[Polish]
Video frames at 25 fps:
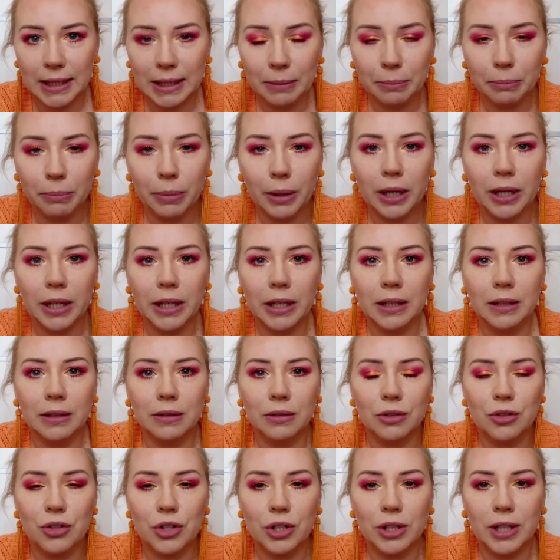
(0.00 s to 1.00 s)

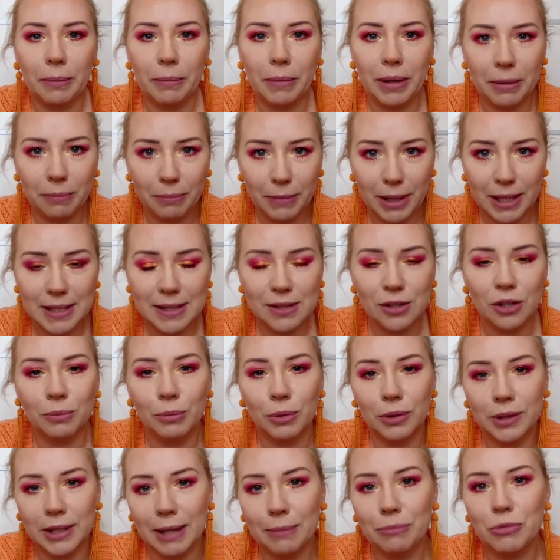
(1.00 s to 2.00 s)
eBay czy tam
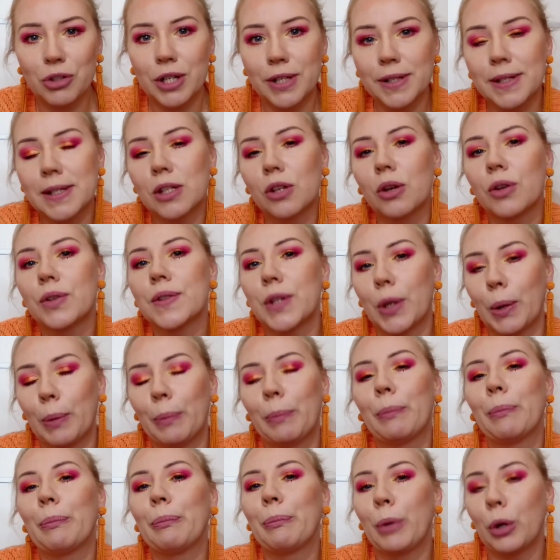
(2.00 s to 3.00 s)
Amazon, bo tam często
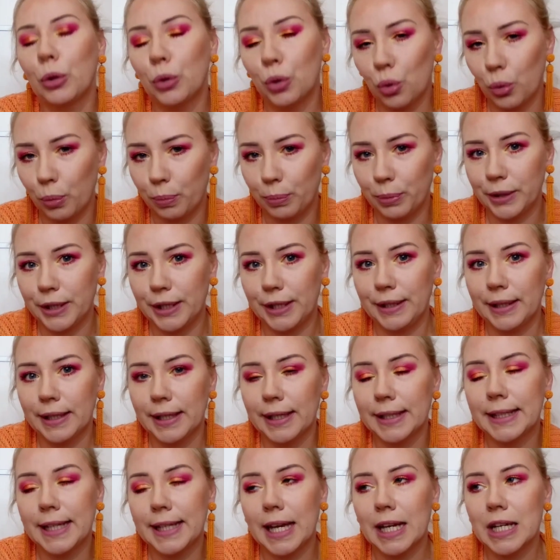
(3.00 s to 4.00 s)
są podróbki.
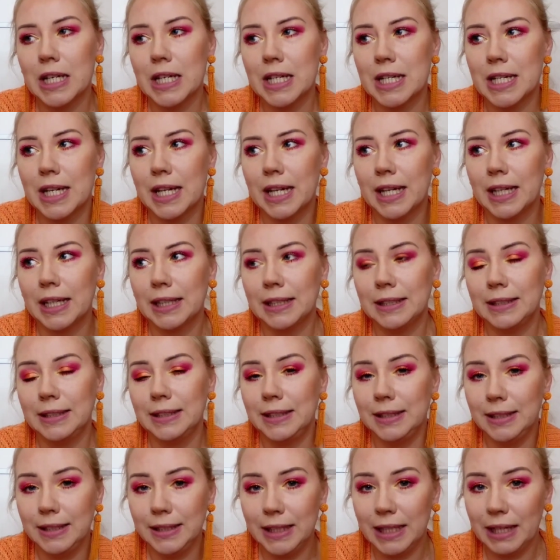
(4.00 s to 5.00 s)
Także
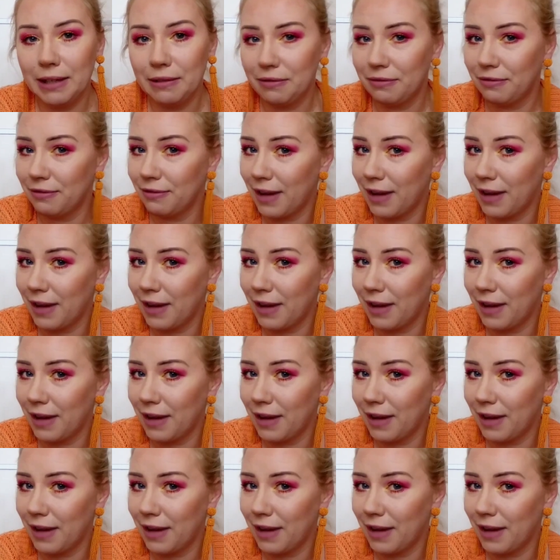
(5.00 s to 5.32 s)
nie